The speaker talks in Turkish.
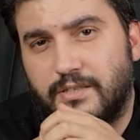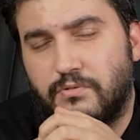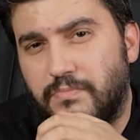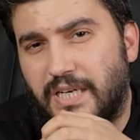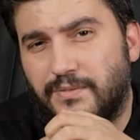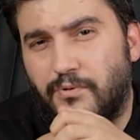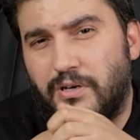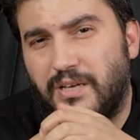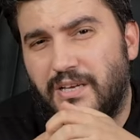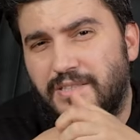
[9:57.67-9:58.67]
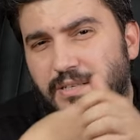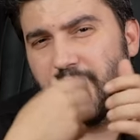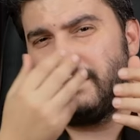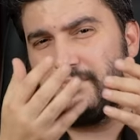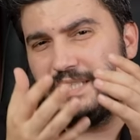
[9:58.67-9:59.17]
Hani biraz böyle ne
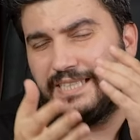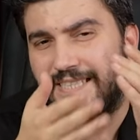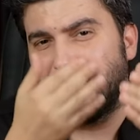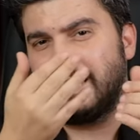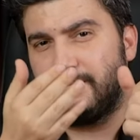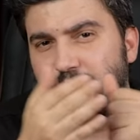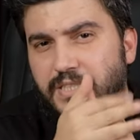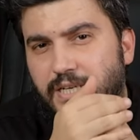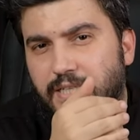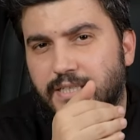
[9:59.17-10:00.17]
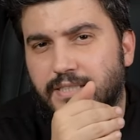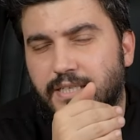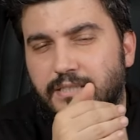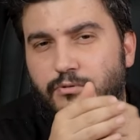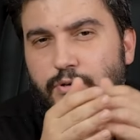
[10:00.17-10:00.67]
bileyim 7-8 bin liralarda ya da